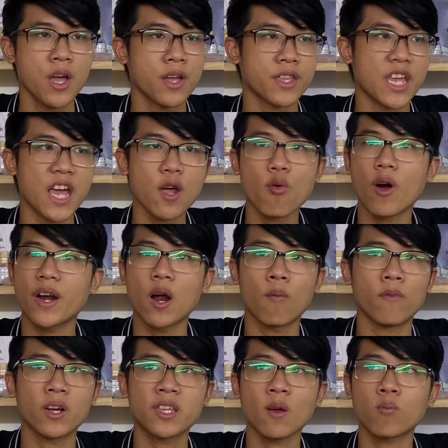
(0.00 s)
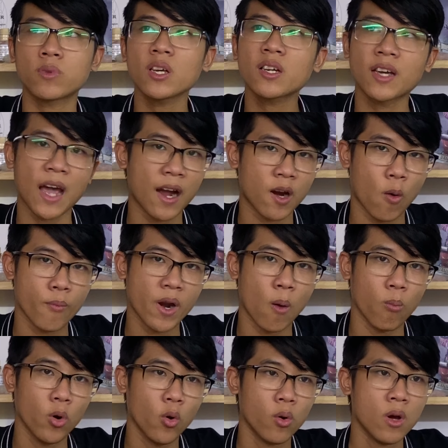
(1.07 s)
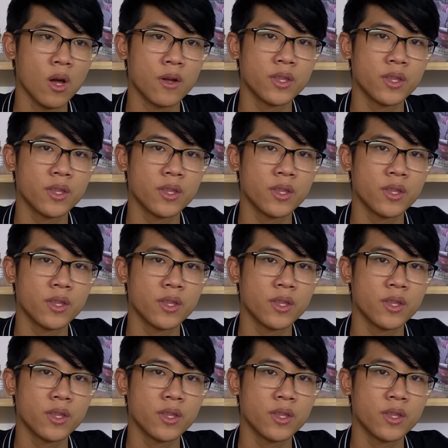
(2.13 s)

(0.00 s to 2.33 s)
dễ hòa đồng ở trong tất cả cộng đồng luôn.